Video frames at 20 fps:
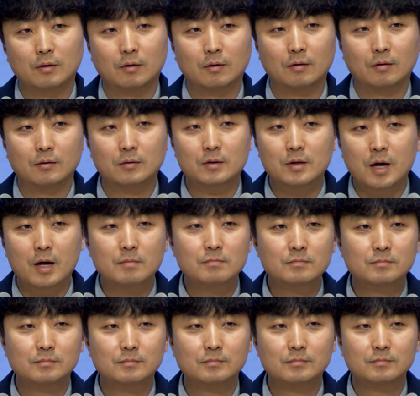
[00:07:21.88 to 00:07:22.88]
어,
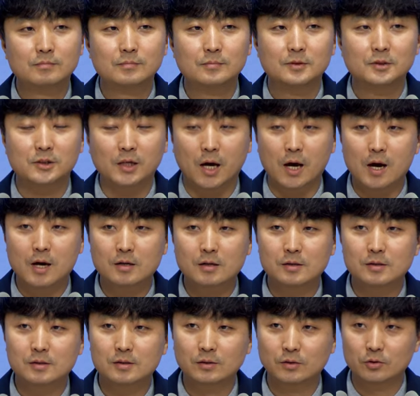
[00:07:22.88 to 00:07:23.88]
흑암,
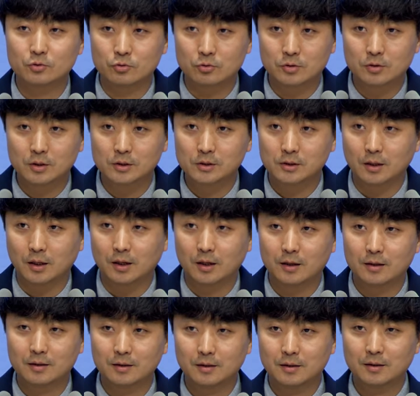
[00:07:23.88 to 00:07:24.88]
재앙을 끊어줄 것이다.
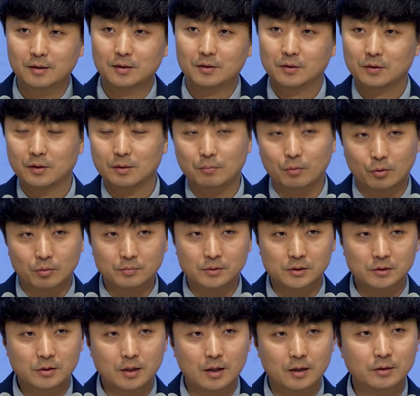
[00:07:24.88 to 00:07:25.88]
복음
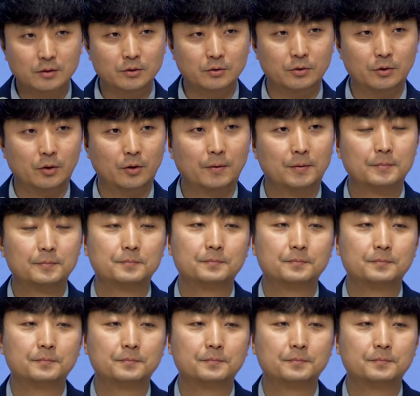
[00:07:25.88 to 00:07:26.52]
증가하거든요.